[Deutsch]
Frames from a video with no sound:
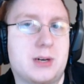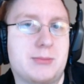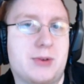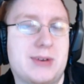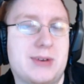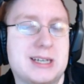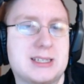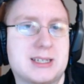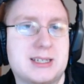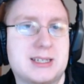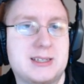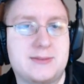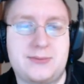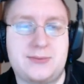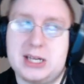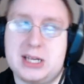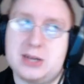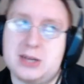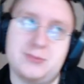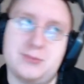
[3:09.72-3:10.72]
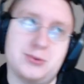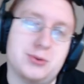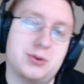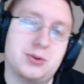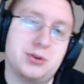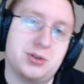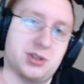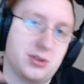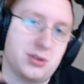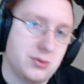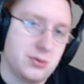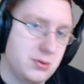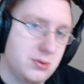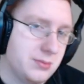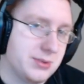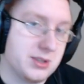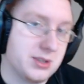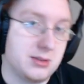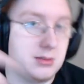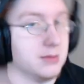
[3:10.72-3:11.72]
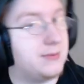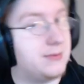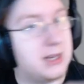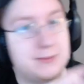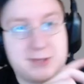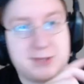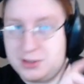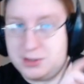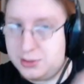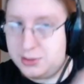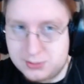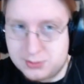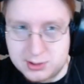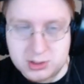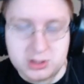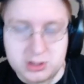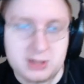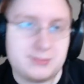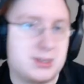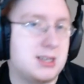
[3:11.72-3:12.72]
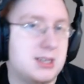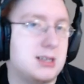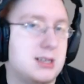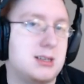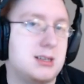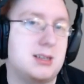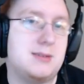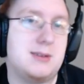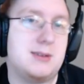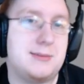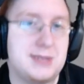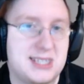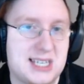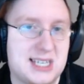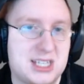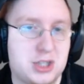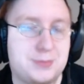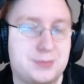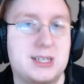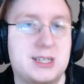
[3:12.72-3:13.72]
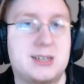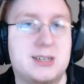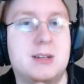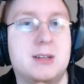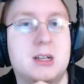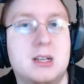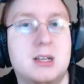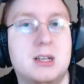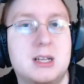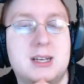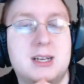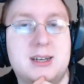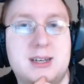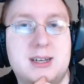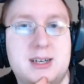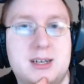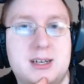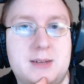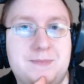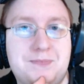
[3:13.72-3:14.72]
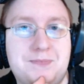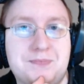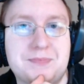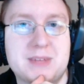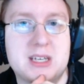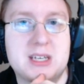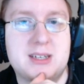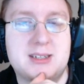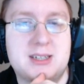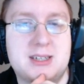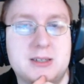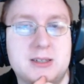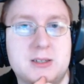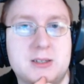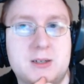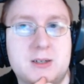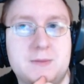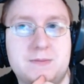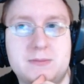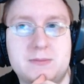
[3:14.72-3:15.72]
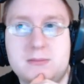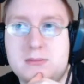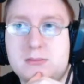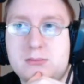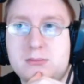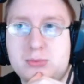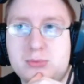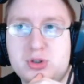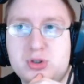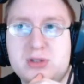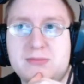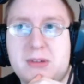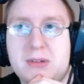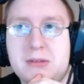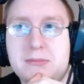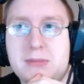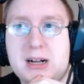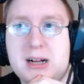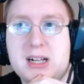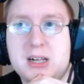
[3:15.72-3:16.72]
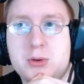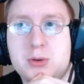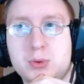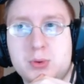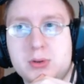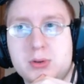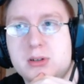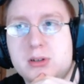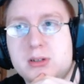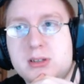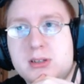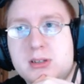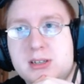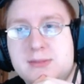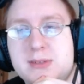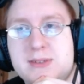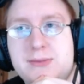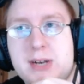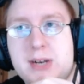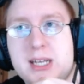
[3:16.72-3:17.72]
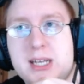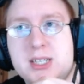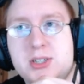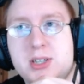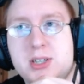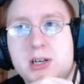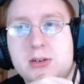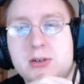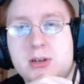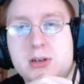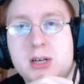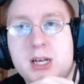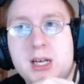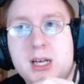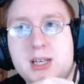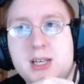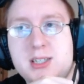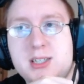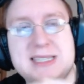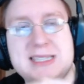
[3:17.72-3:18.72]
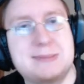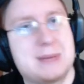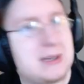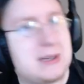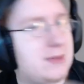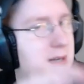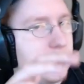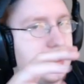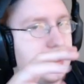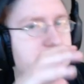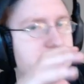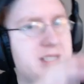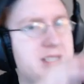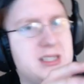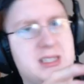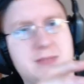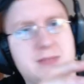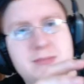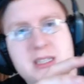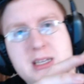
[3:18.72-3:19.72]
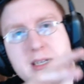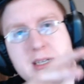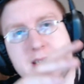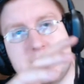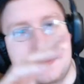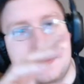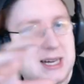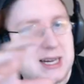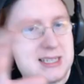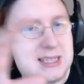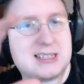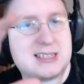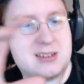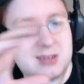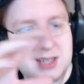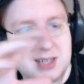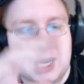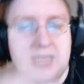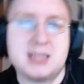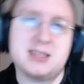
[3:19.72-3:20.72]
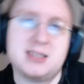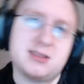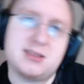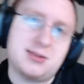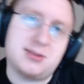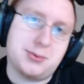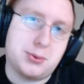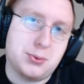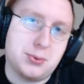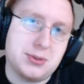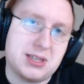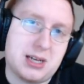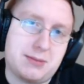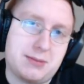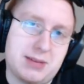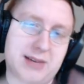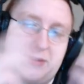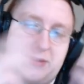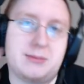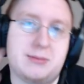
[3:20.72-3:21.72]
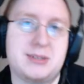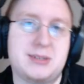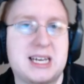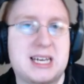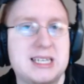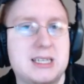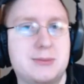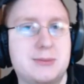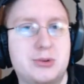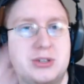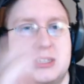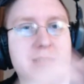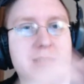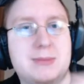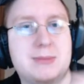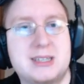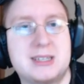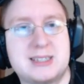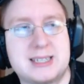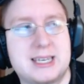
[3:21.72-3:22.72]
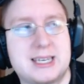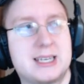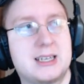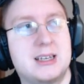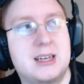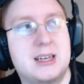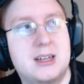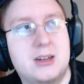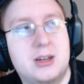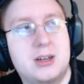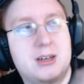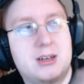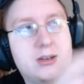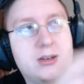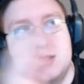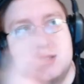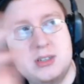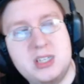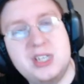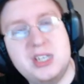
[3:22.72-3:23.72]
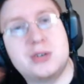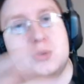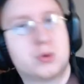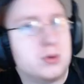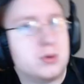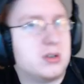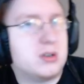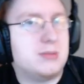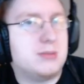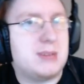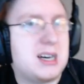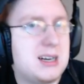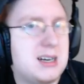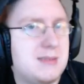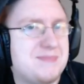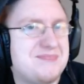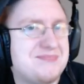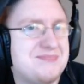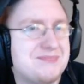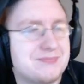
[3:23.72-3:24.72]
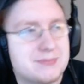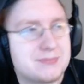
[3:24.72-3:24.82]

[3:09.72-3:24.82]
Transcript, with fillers: Farmer weitergeht. Vielleicht kommen ja auch noch neue YouTuber dazu. Wir haben ja die Julchen haben wir ja drin, wir haben jetzt HP ähm, äh, drin. Muss man mal gucken, dass man vielleicht auch, ich nenne es mal einfach Leute, die mit der Thematik noch gar nichts zu tun haben, einfach mal mit reinnehmen und denen mal zeigen, äh, hier, gucke mal,